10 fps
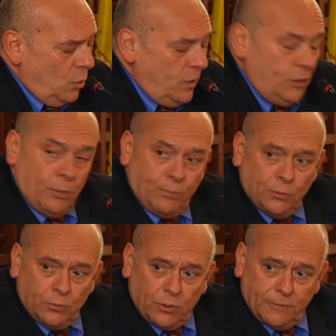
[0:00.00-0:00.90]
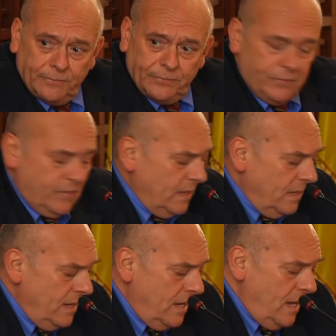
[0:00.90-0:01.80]
Quinto punto.
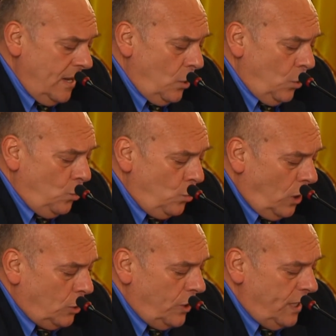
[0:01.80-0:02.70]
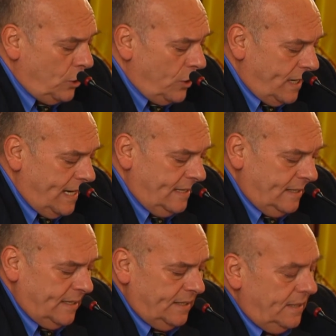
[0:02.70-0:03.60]
Un luogo
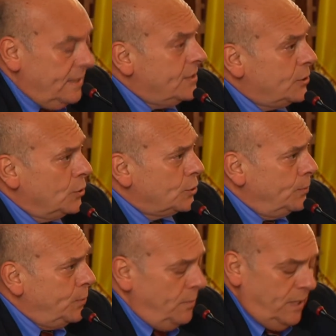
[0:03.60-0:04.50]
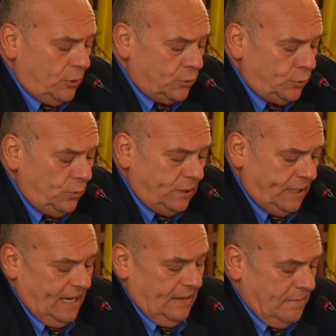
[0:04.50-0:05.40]
ricorrente del discorso pubblico sul
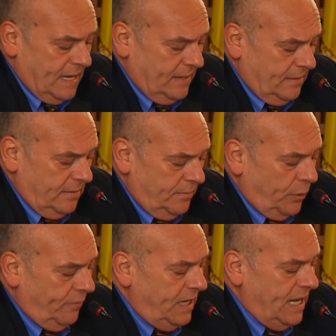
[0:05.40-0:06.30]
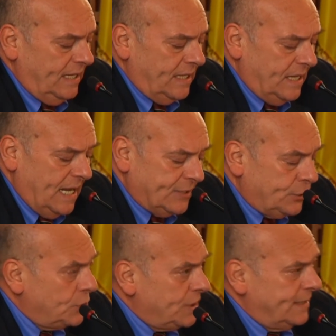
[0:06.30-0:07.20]
tema, proveniente da
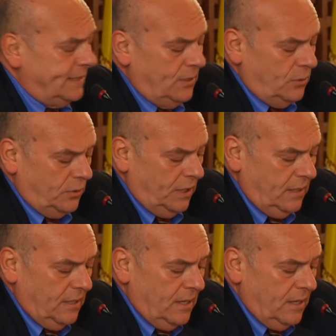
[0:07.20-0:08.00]
associazioni,